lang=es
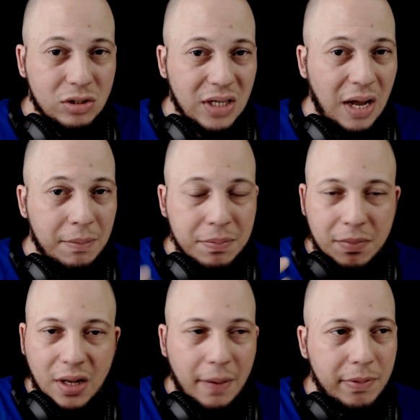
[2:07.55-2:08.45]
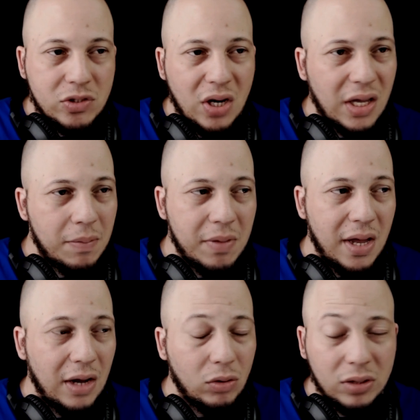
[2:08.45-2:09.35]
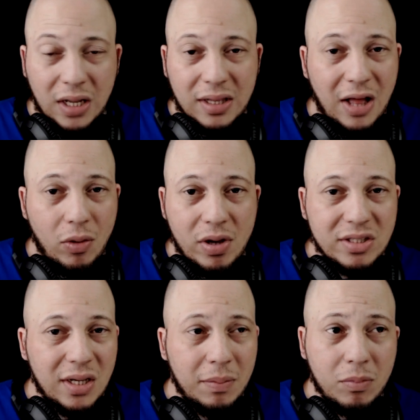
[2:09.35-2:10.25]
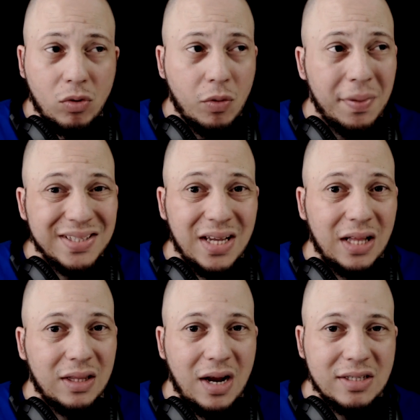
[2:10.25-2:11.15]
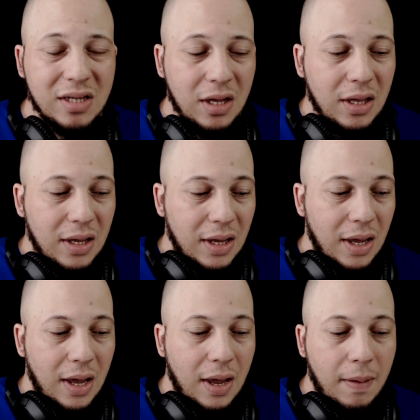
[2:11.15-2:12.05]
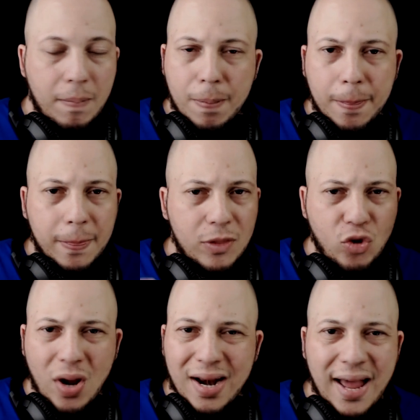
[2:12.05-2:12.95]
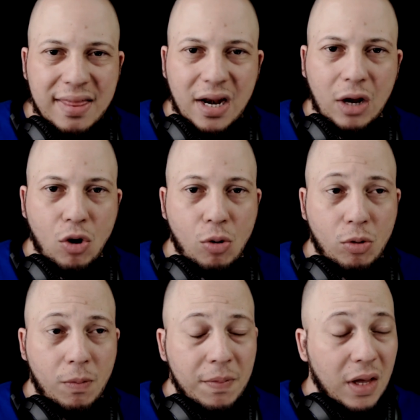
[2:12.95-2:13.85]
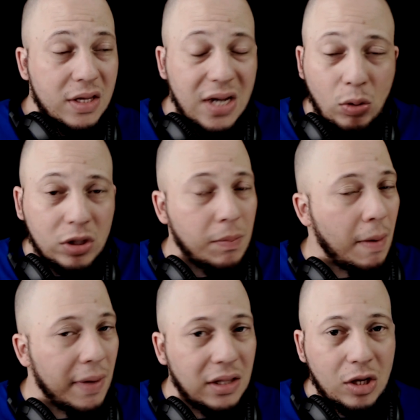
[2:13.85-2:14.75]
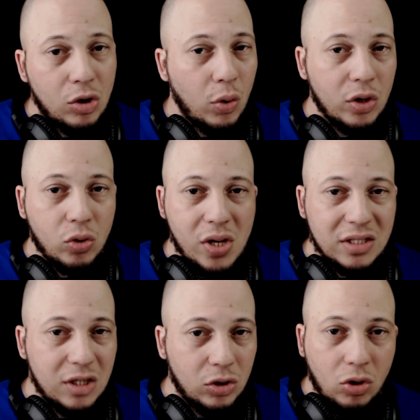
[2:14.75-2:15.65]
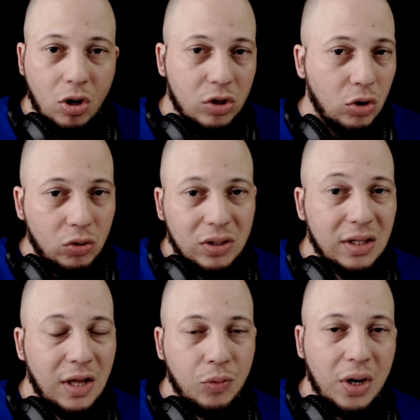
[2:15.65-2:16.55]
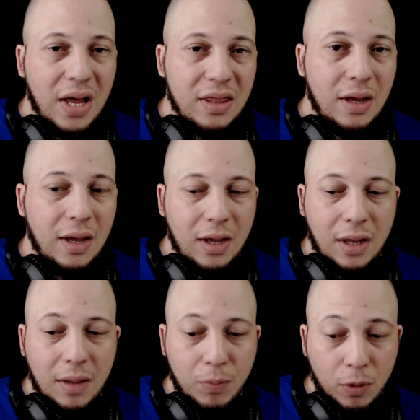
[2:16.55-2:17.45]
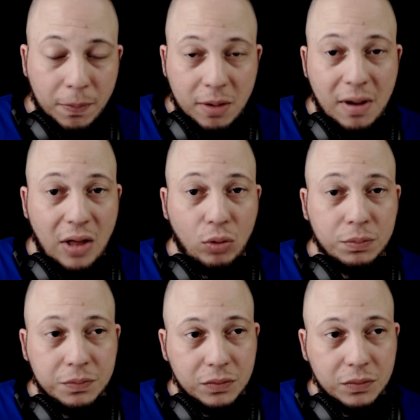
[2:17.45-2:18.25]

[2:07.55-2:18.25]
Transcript: O sea, la persona que me ha contactado hace unos meses atrás, eh, yo a nadie le cobro. Ya últimamente no lo estoy haciendo, no le estoy contestando a nadie eh, por privado.